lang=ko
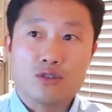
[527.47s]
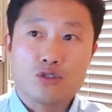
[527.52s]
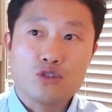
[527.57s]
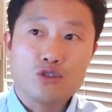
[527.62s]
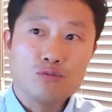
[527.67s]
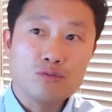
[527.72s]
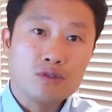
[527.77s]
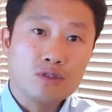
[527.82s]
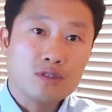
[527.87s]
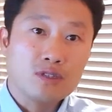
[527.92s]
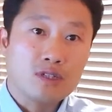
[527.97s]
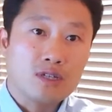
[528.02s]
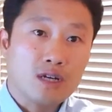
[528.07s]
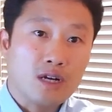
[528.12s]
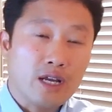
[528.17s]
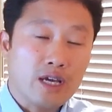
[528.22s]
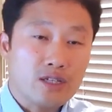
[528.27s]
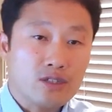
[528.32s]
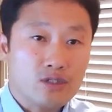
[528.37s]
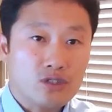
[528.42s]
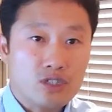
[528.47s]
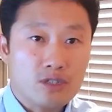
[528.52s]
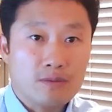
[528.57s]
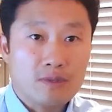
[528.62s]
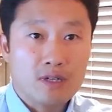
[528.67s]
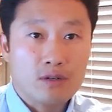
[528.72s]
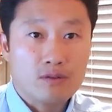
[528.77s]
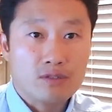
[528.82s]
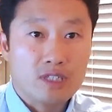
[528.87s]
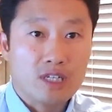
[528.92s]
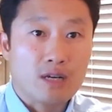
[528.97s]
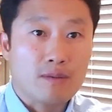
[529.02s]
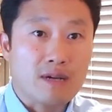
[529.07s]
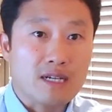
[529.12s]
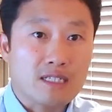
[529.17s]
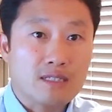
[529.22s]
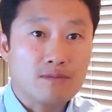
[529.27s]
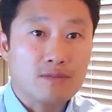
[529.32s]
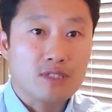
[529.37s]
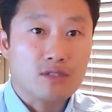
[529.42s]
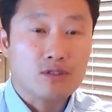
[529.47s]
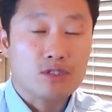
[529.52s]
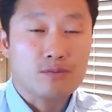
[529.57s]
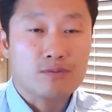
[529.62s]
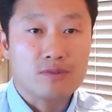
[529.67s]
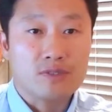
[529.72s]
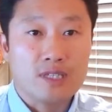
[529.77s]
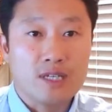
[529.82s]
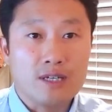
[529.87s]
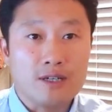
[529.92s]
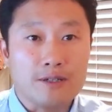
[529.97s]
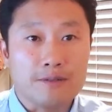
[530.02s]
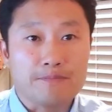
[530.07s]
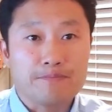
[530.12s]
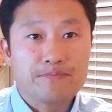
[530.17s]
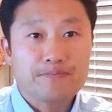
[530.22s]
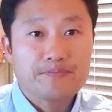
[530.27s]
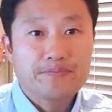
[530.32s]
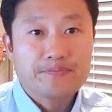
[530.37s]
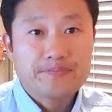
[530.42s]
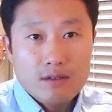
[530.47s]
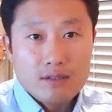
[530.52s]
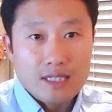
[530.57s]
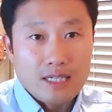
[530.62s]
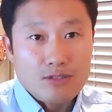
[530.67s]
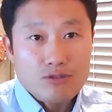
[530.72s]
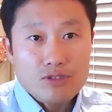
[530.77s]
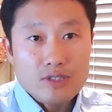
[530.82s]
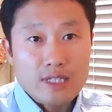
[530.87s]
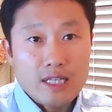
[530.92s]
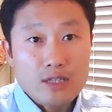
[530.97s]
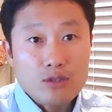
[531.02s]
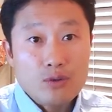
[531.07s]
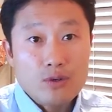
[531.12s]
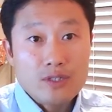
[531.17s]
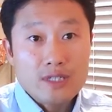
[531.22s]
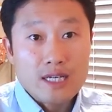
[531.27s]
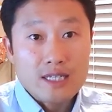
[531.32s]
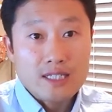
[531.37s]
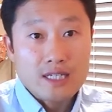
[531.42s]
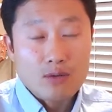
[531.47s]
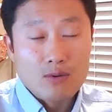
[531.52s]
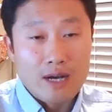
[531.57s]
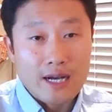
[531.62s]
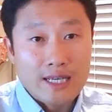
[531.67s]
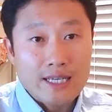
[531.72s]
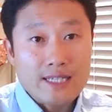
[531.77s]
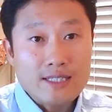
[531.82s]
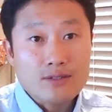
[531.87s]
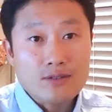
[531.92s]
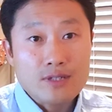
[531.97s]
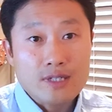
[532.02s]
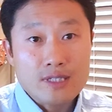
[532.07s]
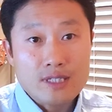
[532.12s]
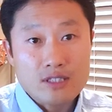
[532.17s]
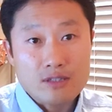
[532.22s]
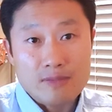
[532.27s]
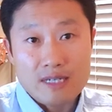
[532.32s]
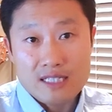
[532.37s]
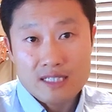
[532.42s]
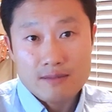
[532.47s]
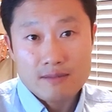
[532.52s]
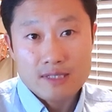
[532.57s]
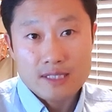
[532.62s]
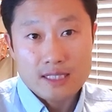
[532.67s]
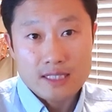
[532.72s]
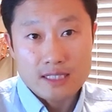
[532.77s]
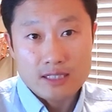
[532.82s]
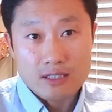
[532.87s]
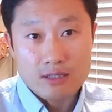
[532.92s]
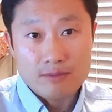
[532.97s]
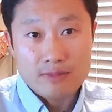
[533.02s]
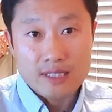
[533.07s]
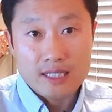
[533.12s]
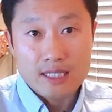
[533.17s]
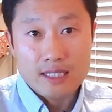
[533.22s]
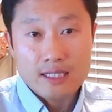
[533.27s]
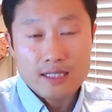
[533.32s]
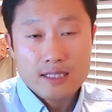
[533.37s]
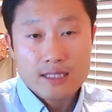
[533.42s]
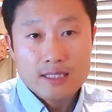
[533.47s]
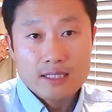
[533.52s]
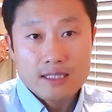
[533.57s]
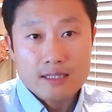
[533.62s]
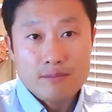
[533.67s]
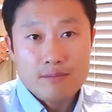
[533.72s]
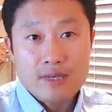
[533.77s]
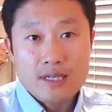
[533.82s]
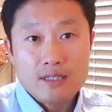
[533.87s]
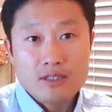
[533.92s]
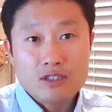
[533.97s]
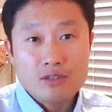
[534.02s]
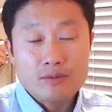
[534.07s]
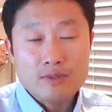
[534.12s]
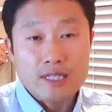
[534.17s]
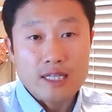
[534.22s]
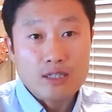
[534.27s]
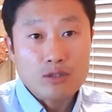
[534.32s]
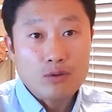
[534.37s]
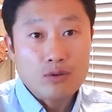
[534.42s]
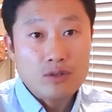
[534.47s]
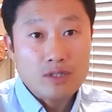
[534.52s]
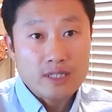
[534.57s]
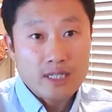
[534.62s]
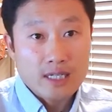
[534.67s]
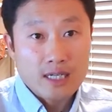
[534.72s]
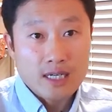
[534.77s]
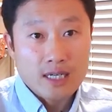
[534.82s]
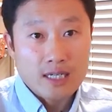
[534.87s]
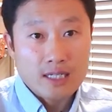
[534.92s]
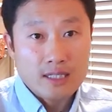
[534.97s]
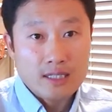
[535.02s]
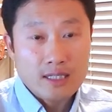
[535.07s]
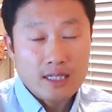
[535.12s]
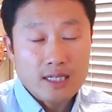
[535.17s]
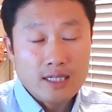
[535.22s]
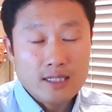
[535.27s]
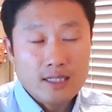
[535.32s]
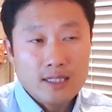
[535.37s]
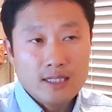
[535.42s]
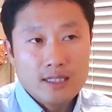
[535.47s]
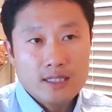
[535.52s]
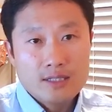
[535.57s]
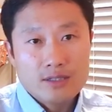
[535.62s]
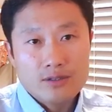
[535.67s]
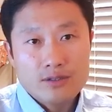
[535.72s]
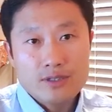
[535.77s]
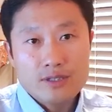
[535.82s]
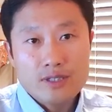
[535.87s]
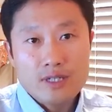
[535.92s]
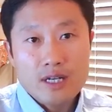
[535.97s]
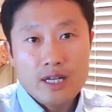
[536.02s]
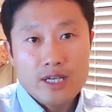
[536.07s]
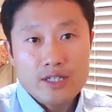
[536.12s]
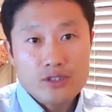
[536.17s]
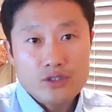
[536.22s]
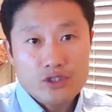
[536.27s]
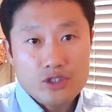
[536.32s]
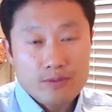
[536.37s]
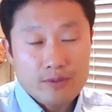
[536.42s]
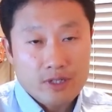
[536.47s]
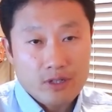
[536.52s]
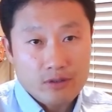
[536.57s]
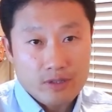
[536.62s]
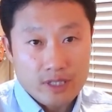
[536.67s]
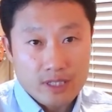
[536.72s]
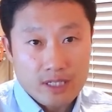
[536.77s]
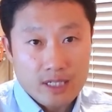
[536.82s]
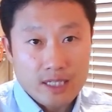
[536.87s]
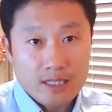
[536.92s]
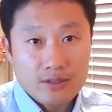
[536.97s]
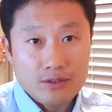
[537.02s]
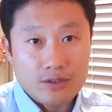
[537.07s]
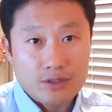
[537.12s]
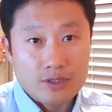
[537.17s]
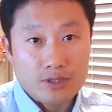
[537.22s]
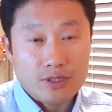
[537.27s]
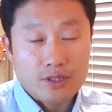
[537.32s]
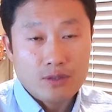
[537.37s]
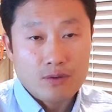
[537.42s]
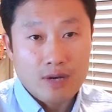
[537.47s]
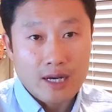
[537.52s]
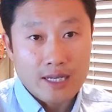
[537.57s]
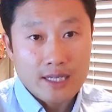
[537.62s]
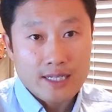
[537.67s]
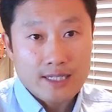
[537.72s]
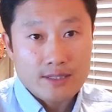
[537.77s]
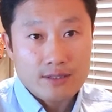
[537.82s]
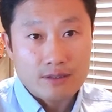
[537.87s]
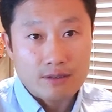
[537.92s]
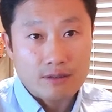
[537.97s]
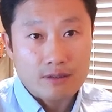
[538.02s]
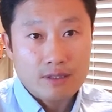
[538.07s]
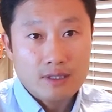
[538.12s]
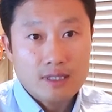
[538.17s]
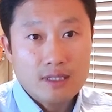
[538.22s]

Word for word: 휴먼 릴레이션십이라고 제가 말씀드리고 싶은데요. 어, 단순히 네트워크가 아니라 관계성에 대해서 말씀을 드리는 겁니다. 인맥 그러면 네트워크를 생각하는데 저는 릴레이션십이라고 얘기를 하는 거죠. 관계성.